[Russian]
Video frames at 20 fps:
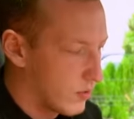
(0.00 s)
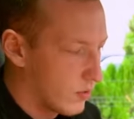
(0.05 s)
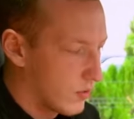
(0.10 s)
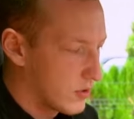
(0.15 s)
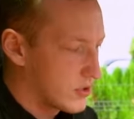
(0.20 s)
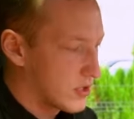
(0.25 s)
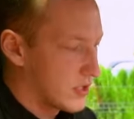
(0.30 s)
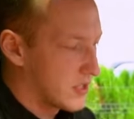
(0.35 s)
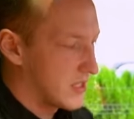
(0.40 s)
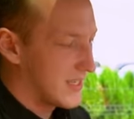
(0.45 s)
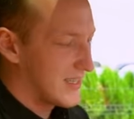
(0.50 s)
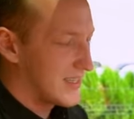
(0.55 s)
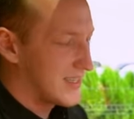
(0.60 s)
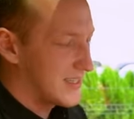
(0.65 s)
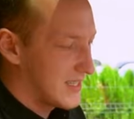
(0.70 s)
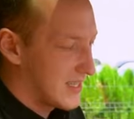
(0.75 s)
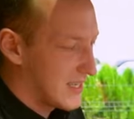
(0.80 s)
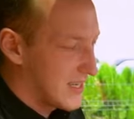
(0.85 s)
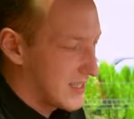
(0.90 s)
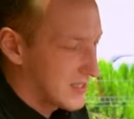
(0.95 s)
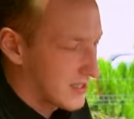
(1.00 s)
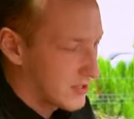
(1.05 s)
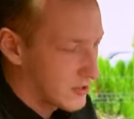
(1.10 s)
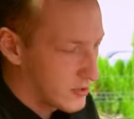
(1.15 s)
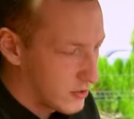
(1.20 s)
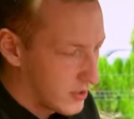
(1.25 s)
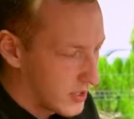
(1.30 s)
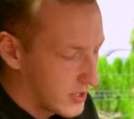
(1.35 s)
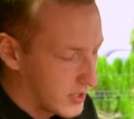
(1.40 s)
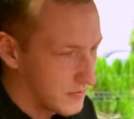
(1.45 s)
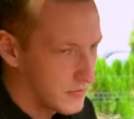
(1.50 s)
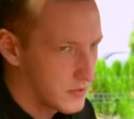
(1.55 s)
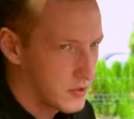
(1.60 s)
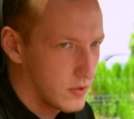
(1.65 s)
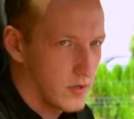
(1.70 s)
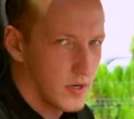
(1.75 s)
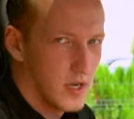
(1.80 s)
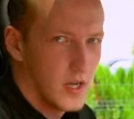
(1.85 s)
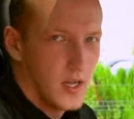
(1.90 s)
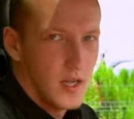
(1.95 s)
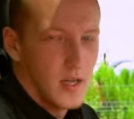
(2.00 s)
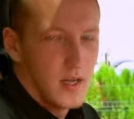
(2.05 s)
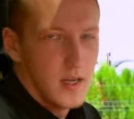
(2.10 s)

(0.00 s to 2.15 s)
Очень интересно, что это все